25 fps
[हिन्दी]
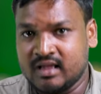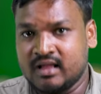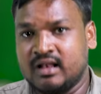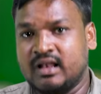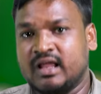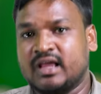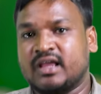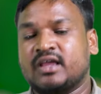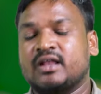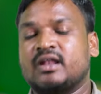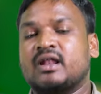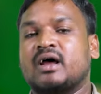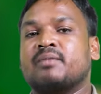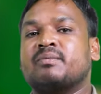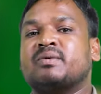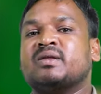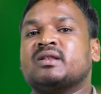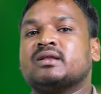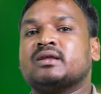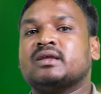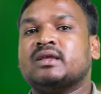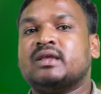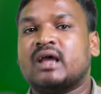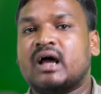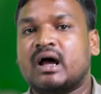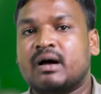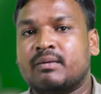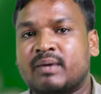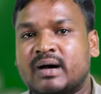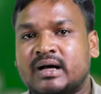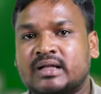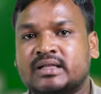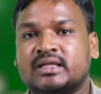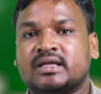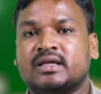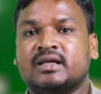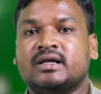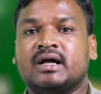लेकिन अब इनकी
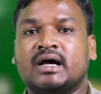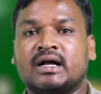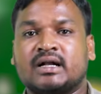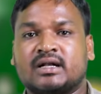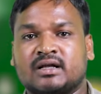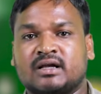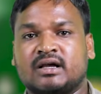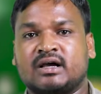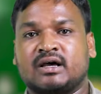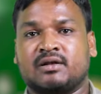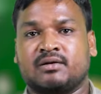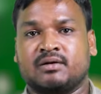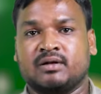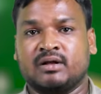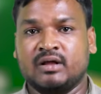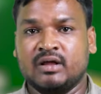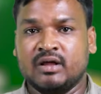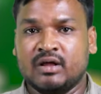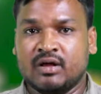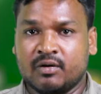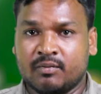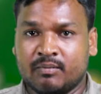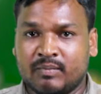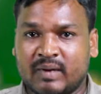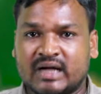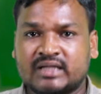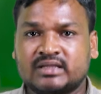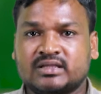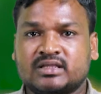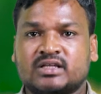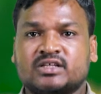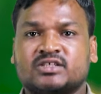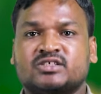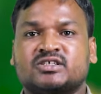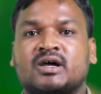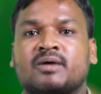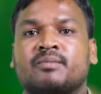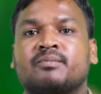आबादी घटकर
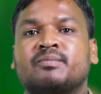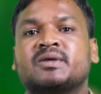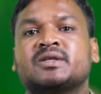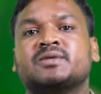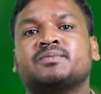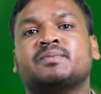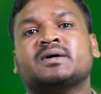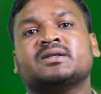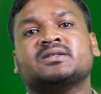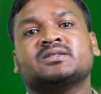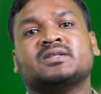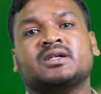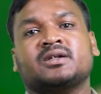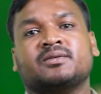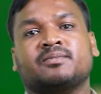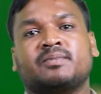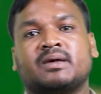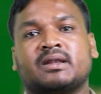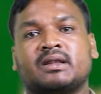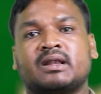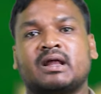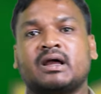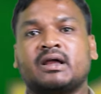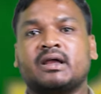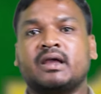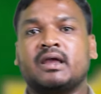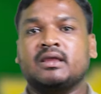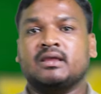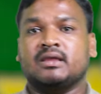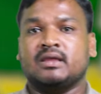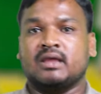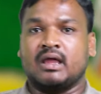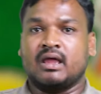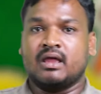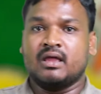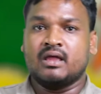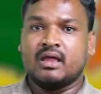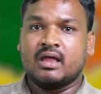मात्र 26 परसेंट पर रह गई
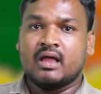है